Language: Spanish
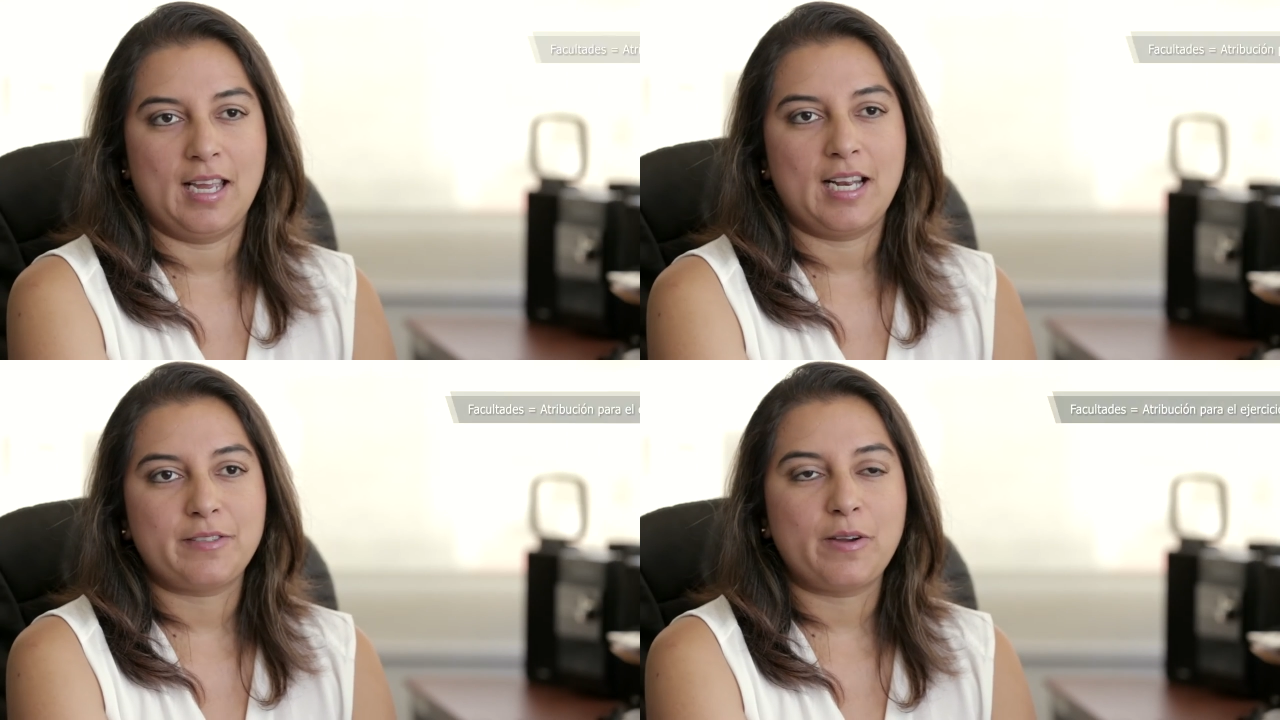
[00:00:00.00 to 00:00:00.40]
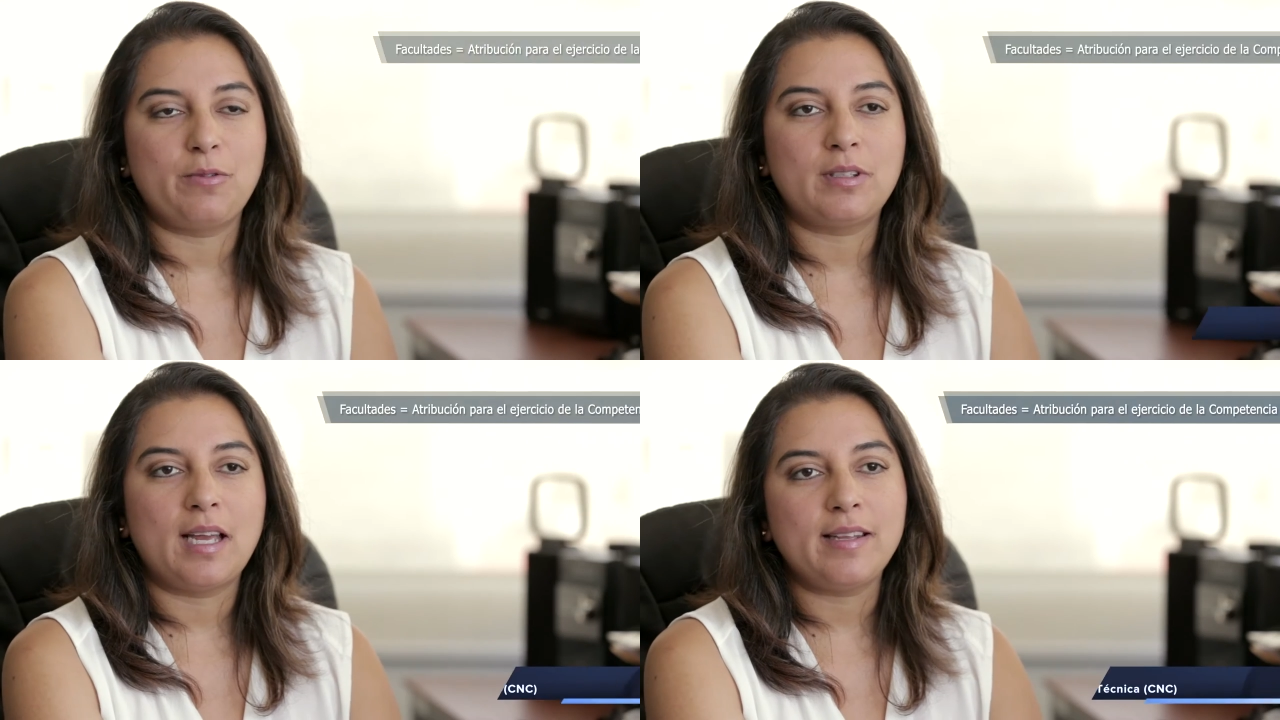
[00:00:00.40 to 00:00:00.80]
Las
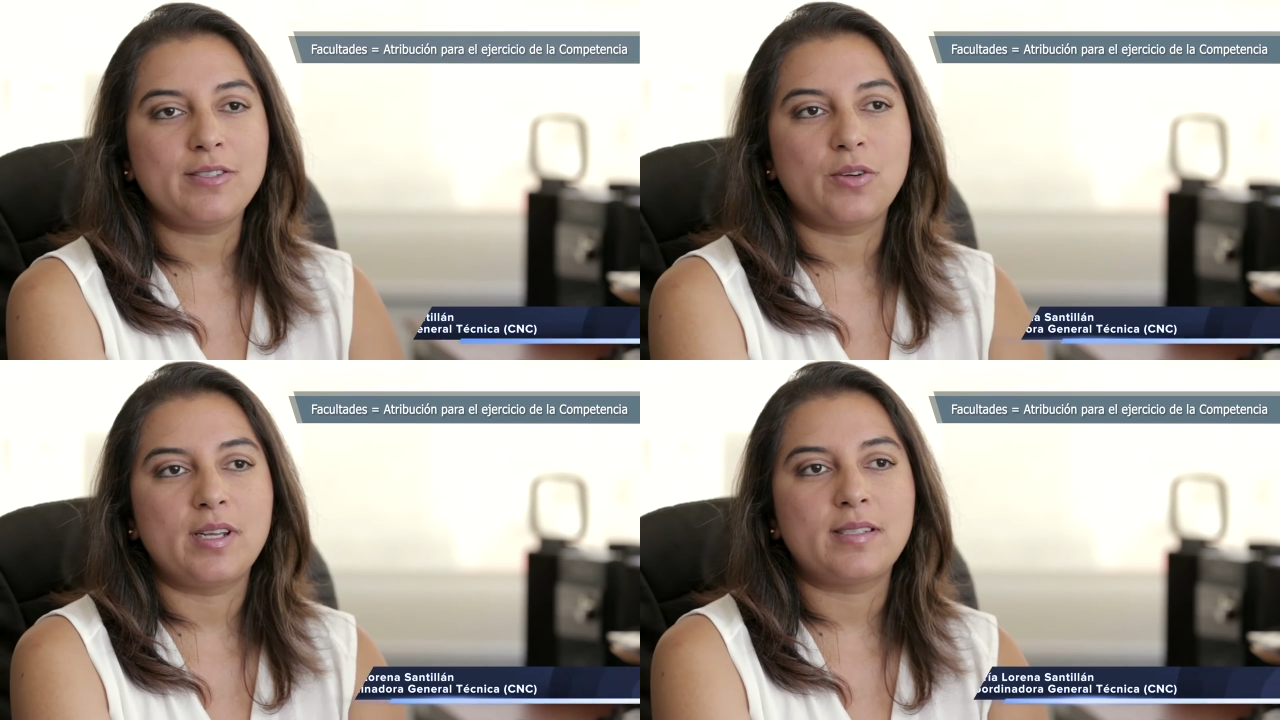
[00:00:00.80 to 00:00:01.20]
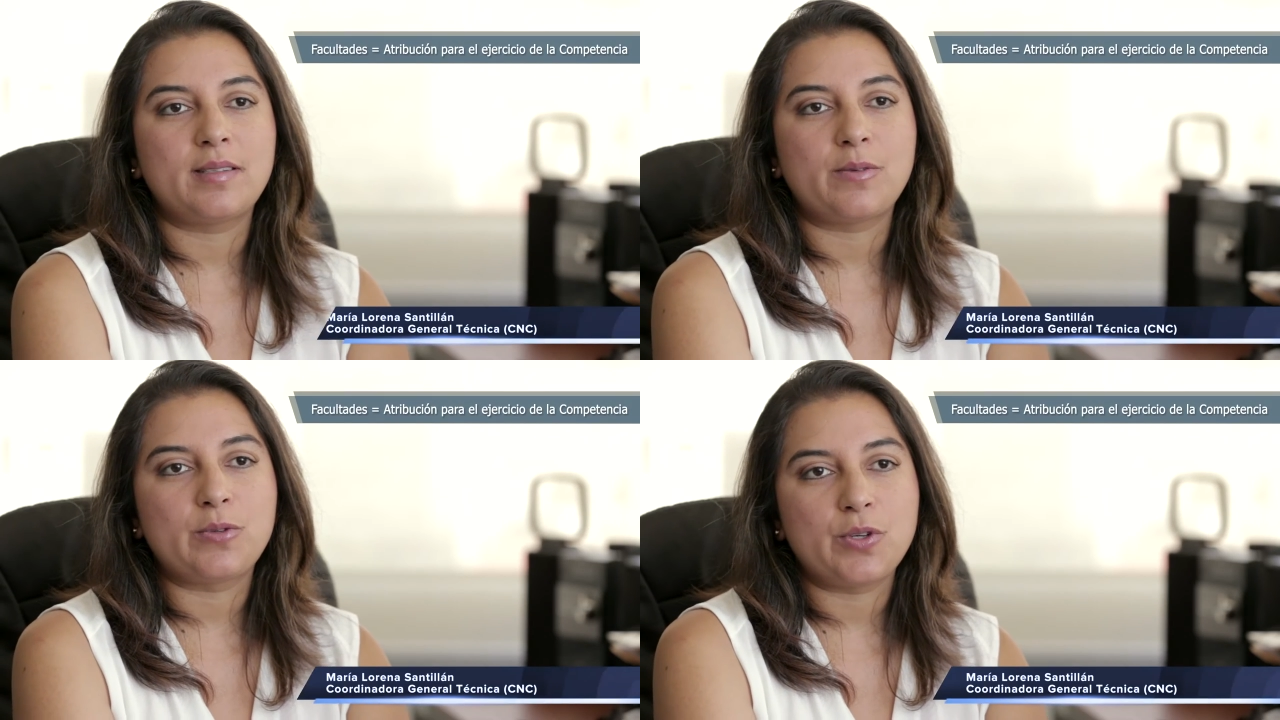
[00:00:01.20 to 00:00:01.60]
facultades son las
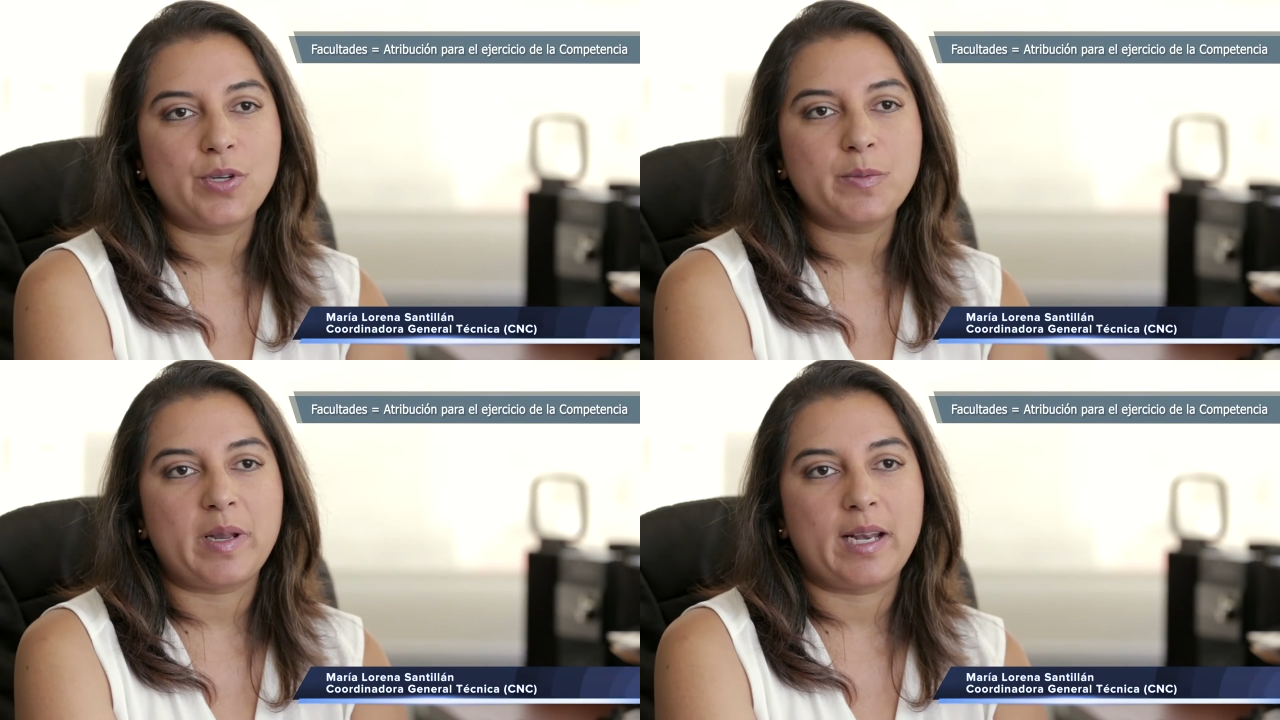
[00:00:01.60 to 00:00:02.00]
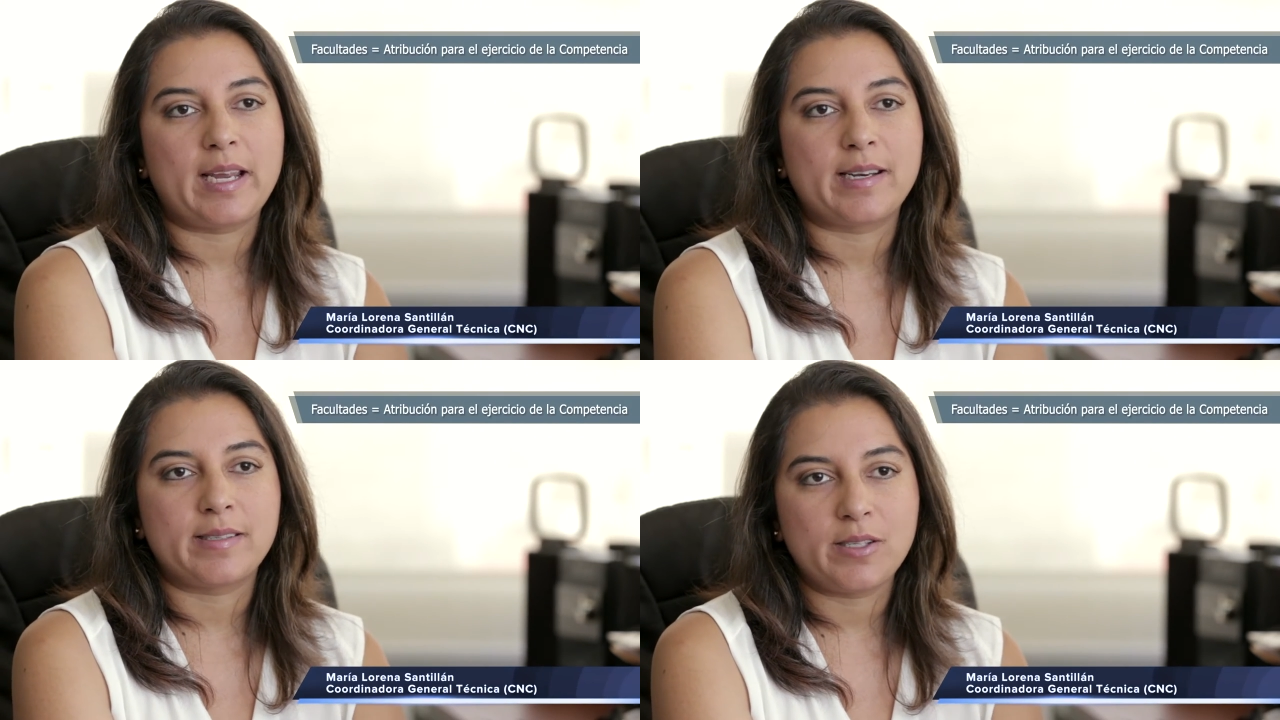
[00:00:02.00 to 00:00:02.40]
atribuciones para el
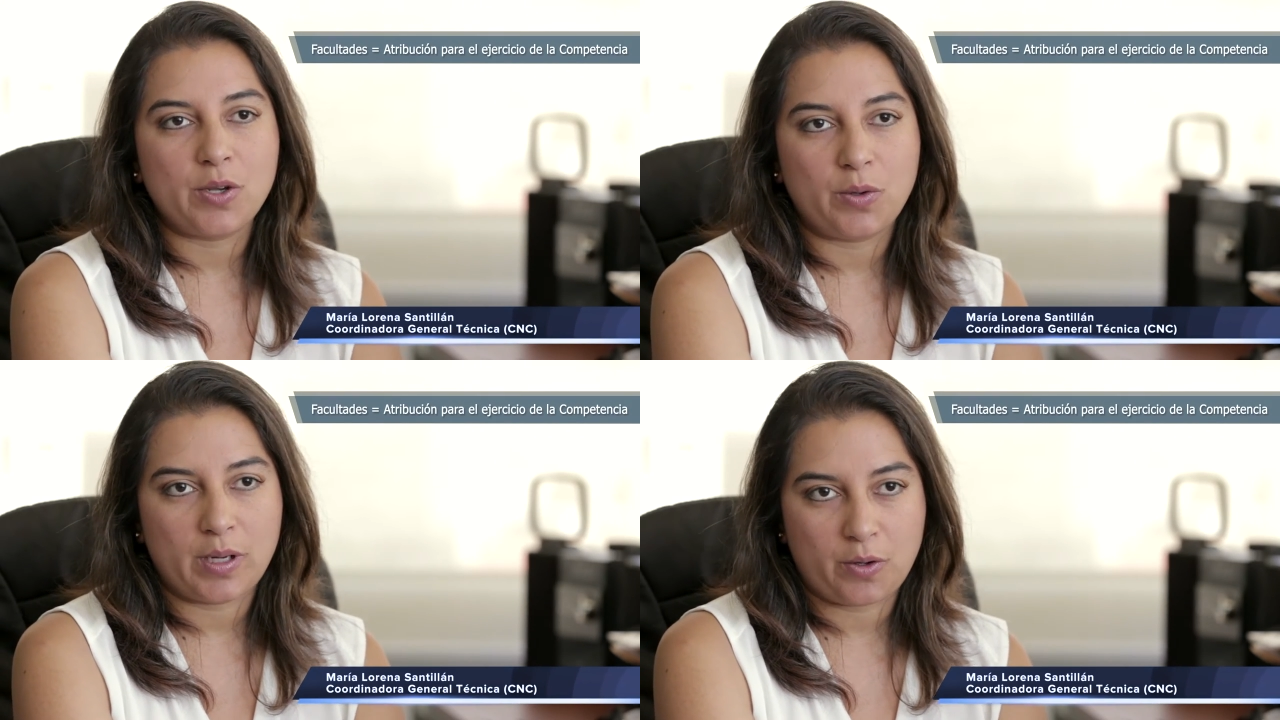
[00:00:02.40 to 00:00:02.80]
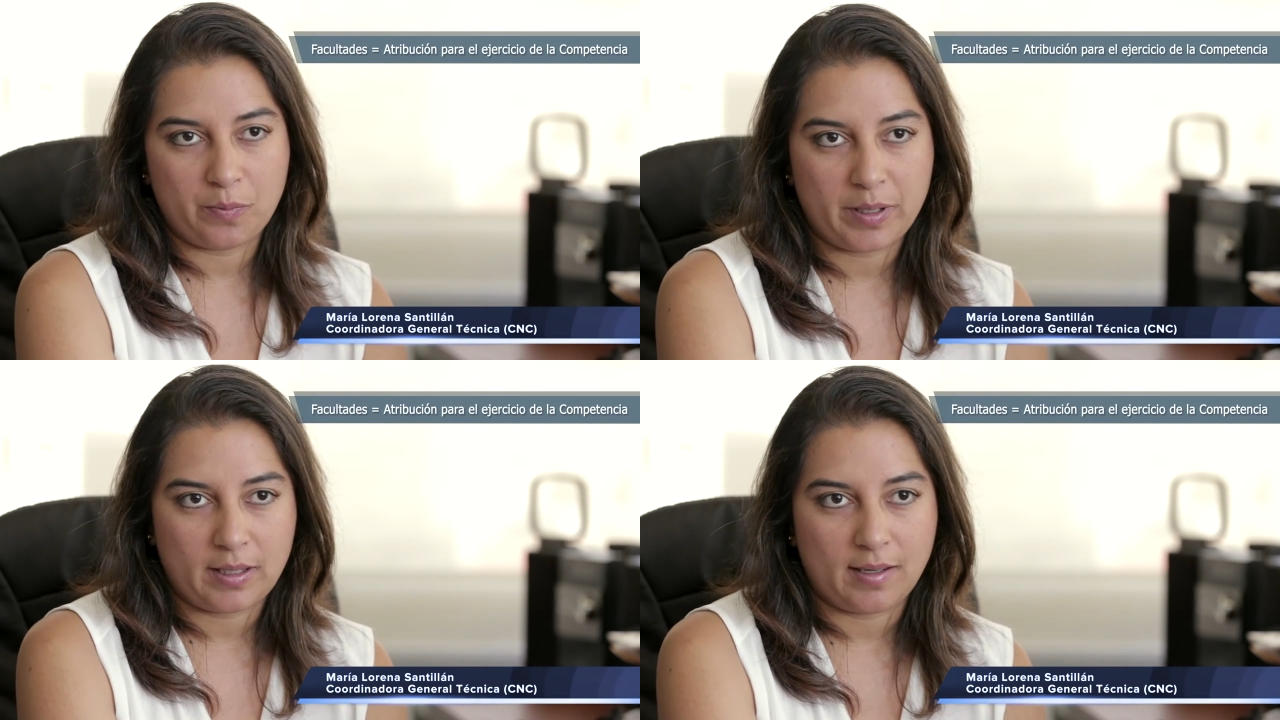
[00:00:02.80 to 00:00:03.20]
ejercicio de una
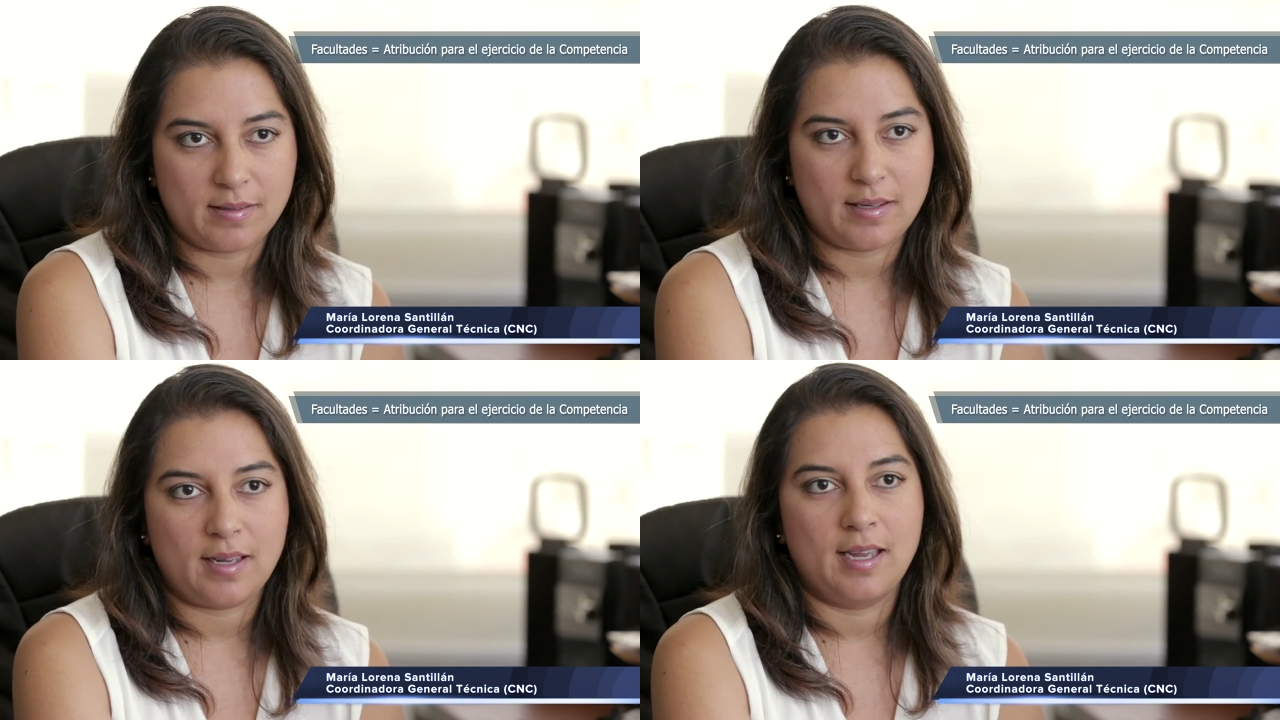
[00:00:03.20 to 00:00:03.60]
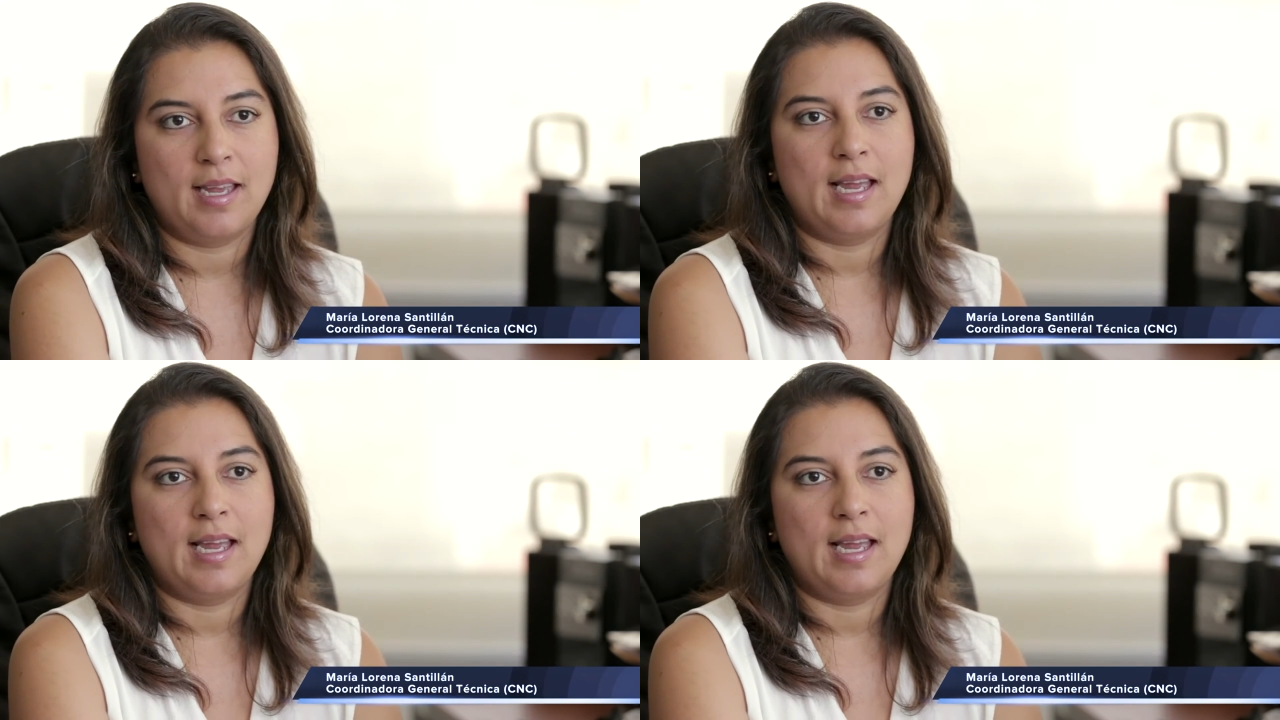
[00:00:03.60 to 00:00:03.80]
competencia.